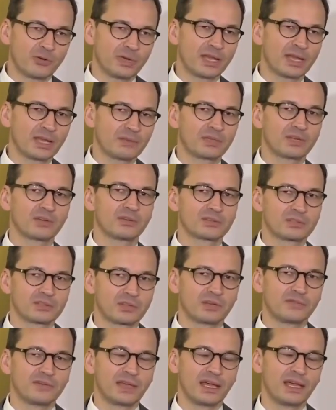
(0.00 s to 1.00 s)
brakuje nam
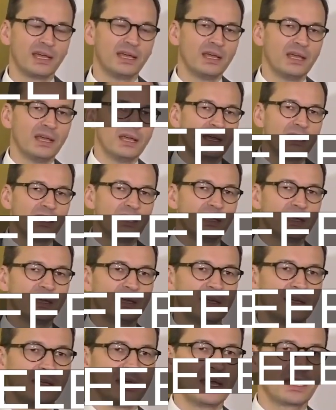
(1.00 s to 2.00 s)
tego zdrowia,
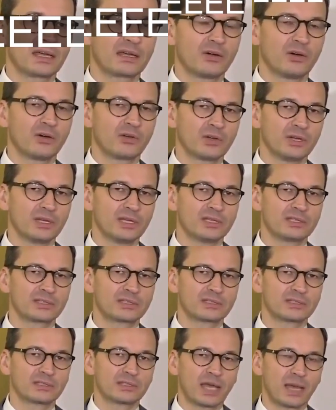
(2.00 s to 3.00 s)
jak ono
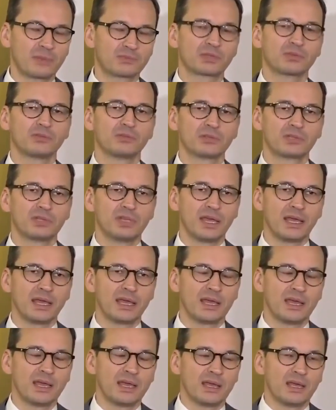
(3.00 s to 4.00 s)
jest
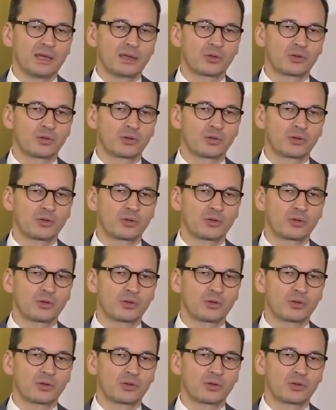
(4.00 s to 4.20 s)
absolutnie